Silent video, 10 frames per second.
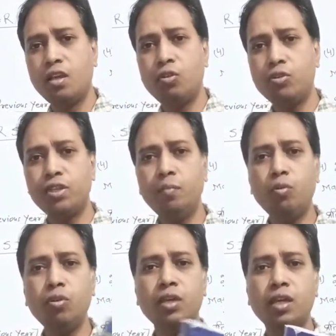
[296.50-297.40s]
ल्यूशियंट
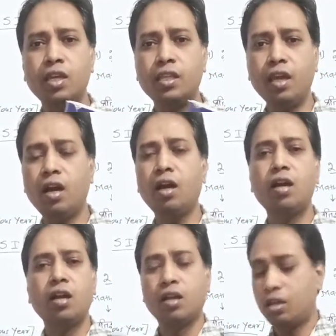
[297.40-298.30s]
बुक या
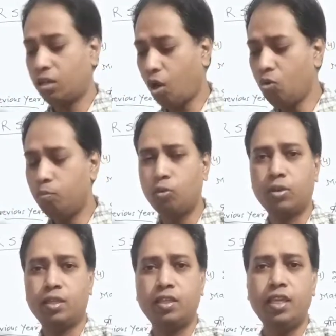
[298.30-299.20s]
क्राउन बुक
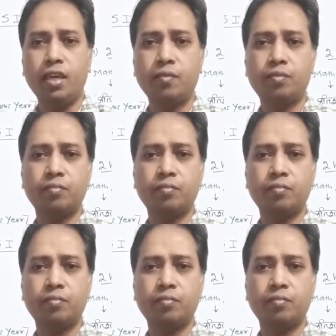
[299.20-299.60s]
ये